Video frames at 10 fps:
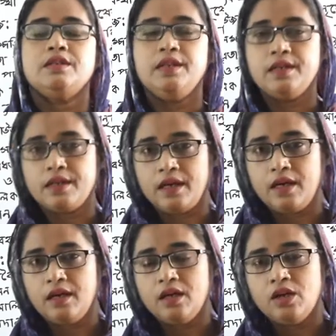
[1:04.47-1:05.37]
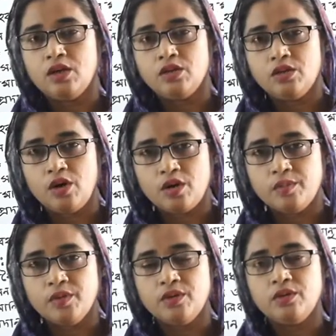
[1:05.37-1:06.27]
শিক্ষা
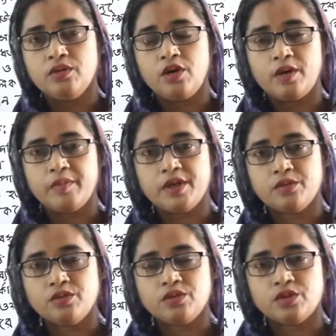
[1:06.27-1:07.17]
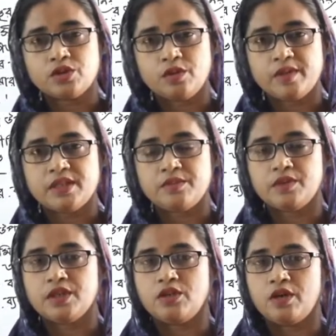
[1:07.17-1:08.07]
ধর্ম ধর্মের গুরুত্ব সমাজ
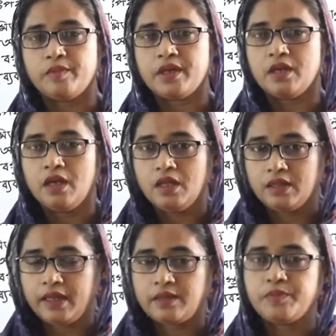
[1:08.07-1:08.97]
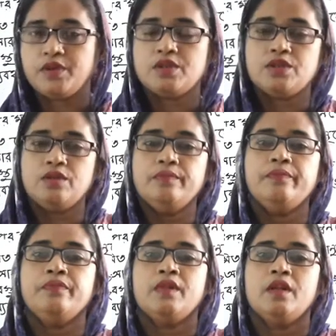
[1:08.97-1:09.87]
জীবনে ধর্মের তাৎপর্য
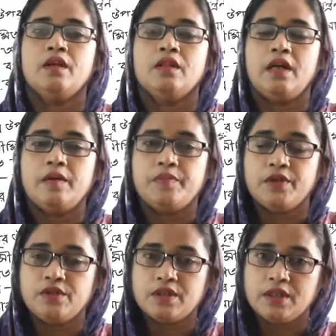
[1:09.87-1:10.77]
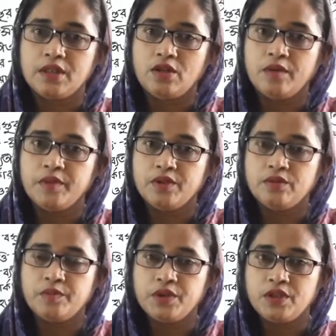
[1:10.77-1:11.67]
তারপরে হচ্ছে ধর্মের
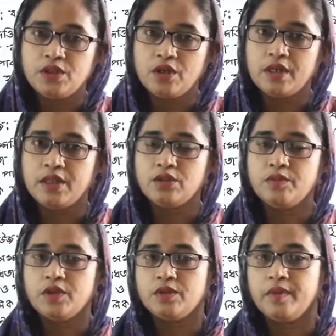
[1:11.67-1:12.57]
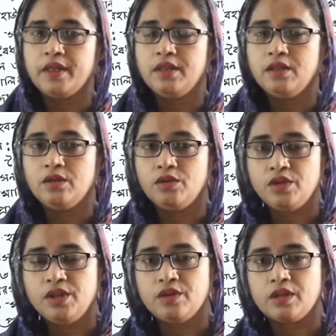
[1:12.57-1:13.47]
উৎপত্তি সংক্রান্ত মতবাদ
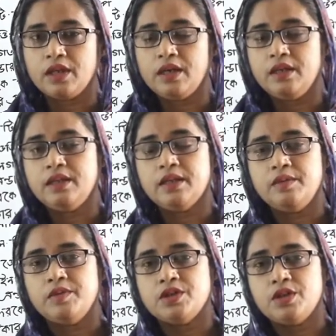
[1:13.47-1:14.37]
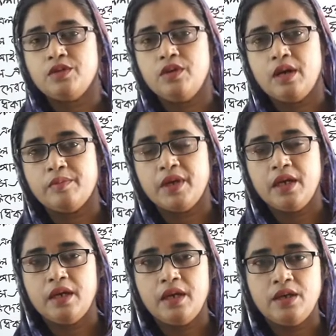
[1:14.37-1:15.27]
নৈতিকতা ইত্যাদি বিষয়গুলো আমরা
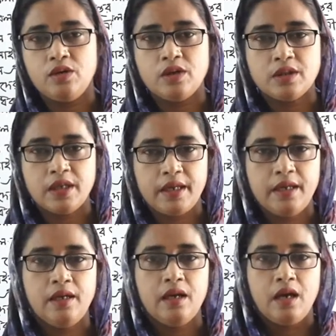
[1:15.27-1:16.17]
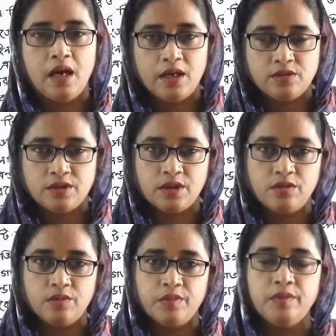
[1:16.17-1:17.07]
এই অধ্যায়ে আলোচনা
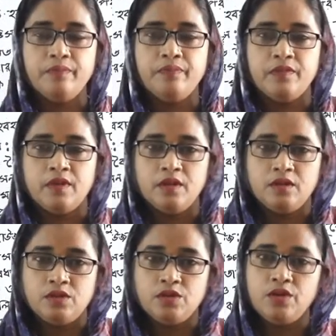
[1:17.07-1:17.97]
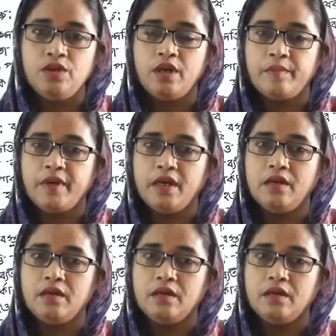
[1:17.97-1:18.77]
করব যদিও আমরা